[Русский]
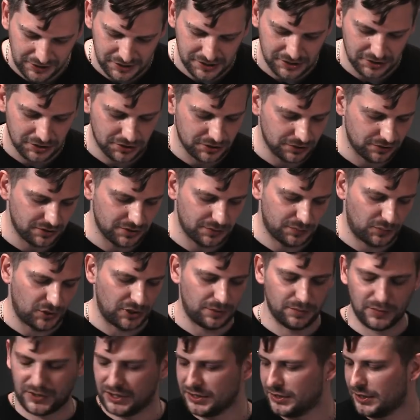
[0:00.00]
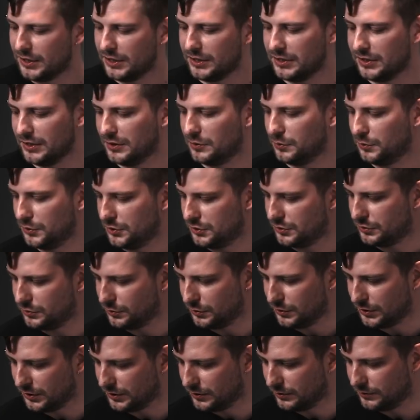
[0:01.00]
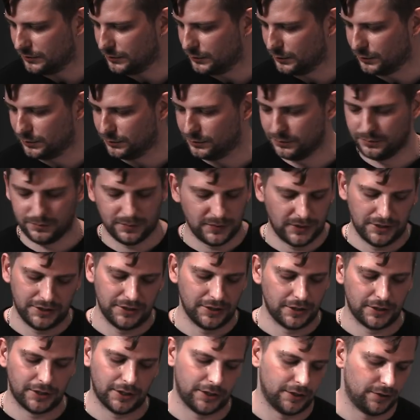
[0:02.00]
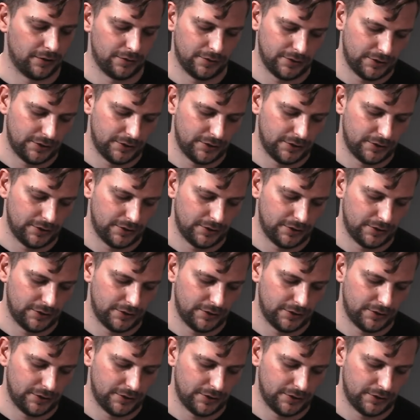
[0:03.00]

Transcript: Если человек прям конкретно хочет что-то ну эдакое,